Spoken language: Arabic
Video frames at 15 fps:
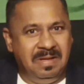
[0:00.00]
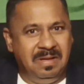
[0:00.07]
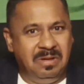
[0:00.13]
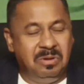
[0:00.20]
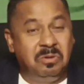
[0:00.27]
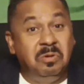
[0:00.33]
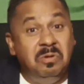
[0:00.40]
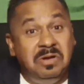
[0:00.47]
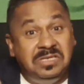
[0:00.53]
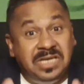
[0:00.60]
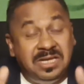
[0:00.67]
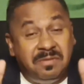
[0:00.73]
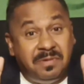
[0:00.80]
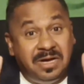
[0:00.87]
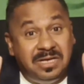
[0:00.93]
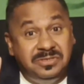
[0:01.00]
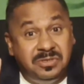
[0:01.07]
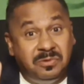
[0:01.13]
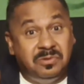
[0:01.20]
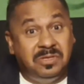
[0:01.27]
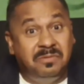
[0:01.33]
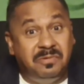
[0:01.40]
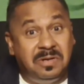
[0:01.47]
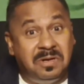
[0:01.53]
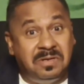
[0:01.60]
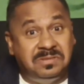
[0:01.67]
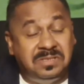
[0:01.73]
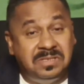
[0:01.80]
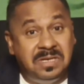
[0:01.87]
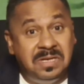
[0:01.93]
كل شيء يبغى سعودي
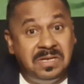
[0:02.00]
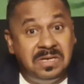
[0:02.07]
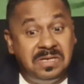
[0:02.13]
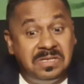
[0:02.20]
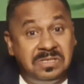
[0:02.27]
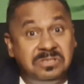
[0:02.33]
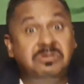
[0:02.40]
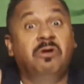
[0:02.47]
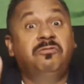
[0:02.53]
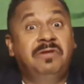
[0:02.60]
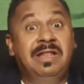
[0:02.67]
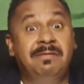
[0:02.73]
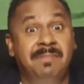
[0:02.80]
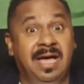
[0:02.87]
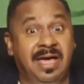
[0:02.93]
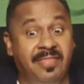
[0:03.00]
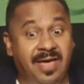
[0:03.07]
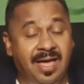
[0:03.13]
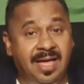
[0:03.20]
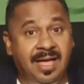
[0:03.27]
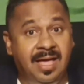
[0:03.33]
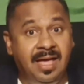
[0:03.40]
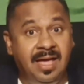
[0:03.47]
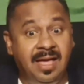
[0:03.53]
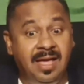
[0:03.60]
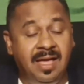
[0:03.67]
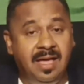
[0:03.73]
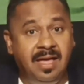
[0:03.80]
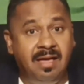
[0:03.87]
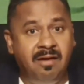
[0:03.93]
فلوس سوي فيلم هذا
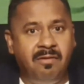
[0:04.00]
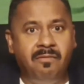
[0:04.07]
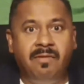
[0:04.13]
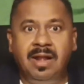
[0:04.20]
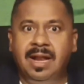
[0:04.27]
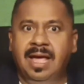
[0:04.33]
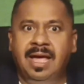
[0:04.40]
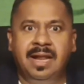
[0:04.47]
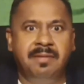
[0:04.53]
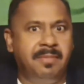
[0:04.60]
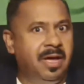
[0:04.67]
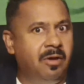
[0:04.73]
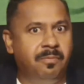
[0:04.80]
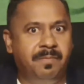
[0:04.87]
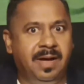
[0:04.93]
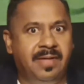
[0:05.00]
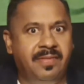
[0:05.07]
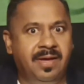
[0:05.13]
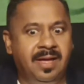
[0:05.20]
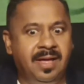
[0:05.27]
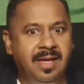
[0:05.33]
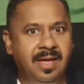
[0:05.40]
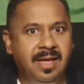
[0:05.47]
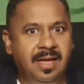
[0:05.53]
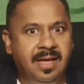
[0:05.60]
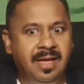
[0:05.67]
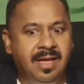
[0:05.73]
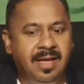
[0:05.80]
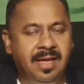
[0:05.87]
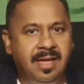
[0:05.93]
والله انا ما احب هذا
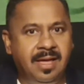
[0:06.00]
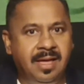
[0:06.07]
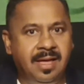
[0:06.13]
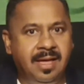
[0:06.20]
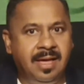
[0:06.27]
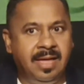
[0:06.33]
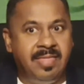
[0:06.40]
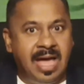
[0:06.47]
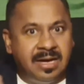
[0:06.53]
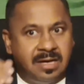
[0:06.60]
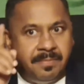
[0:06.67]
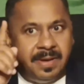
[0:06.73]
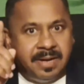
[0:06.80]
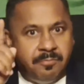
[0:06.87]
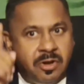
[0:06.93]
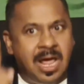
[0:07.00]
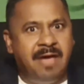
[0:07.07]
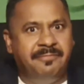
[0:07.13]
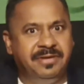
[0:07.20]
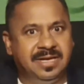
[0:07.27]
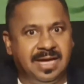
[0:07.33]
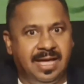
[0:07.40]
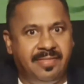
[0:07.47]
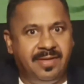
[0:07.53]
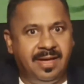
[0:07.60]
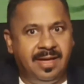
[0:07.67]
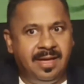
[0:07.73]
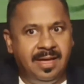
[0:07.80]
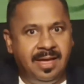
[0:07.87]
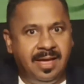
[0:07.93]
هذا اكبر منافق
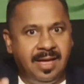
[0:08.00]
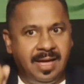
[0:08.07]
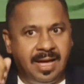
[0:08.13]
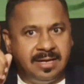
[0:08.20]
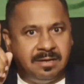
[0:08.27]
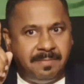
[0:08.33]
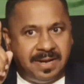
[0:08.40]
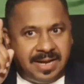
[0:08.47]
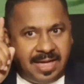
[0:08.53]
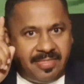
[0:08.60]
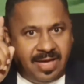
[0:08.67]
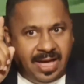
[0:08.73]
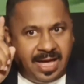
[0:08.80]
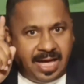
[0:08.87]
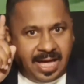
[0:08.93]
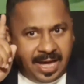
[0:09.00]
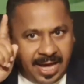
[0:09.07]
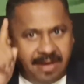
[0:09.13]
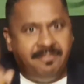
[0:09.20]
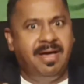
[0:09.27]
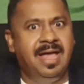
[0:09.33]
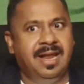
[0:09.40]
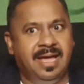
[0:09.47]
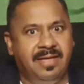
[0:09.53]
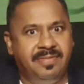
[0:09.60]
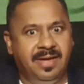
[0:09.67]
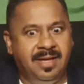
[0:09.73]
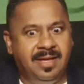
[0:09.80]
هذا اكبر هذا حيوان هذا